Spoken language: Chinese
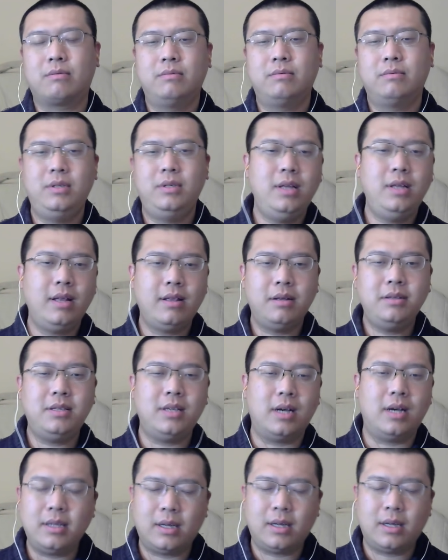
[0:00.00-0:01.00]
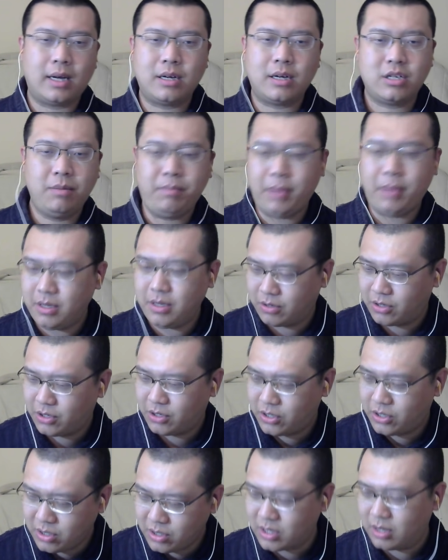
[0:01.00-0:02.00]
今天咱讲讲大致的背景
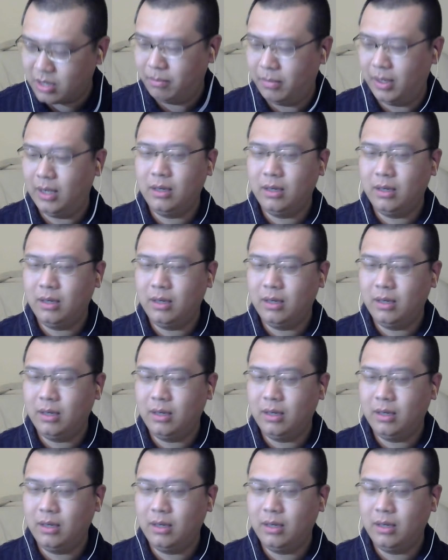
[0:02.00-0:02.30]
是什么？